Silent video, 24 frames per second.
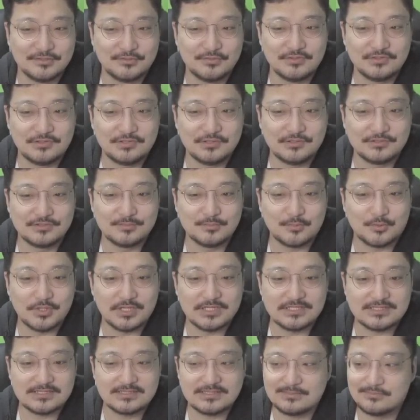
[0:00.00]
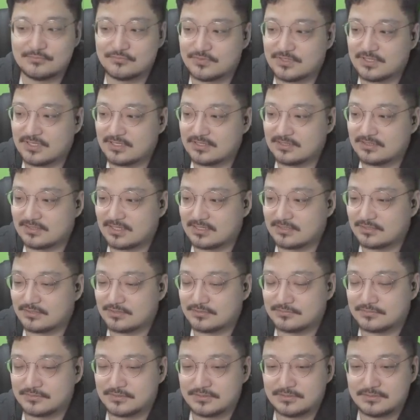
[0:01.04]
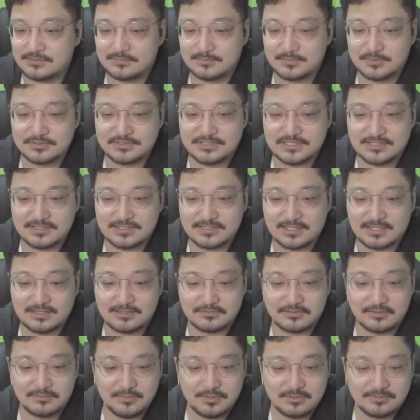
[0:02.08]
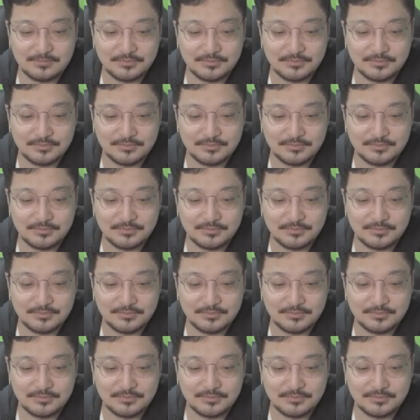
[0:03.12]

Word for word: 트위터 요즘 꼬라지가 참 웃기긴 하더라고요. 제가 다 설명을